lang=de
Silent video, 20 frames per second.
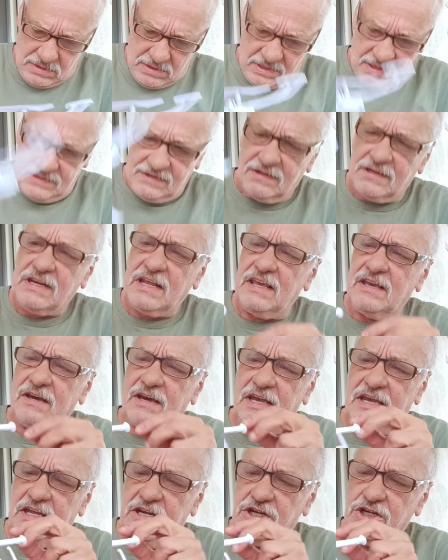Also
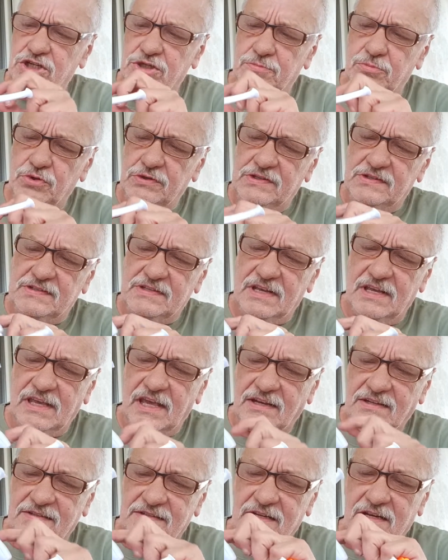theoretisch müsste
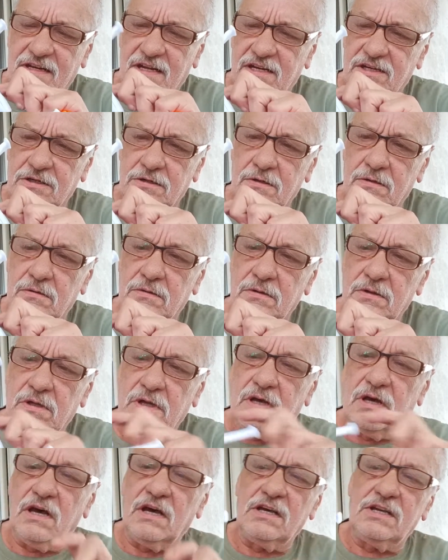jetzt dann,
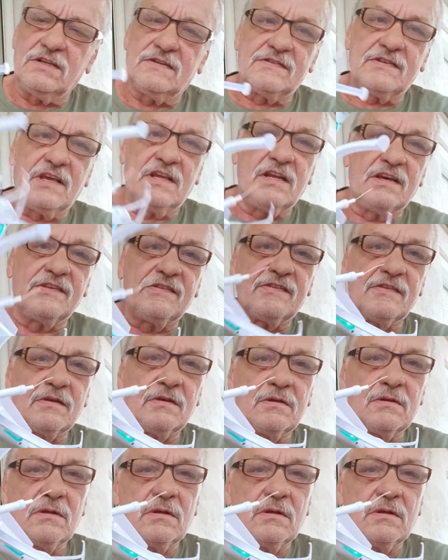ah, seht das,